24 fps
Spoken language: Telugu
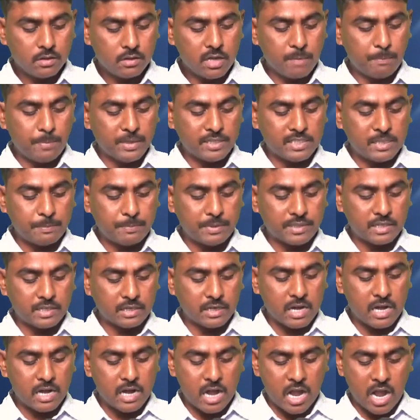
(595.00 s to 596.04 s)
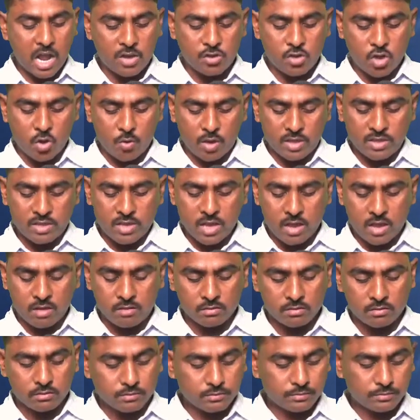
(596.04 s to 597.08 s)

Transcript: ఎపిఎస్సి పత్రిక ఐదవ అధ్యాయం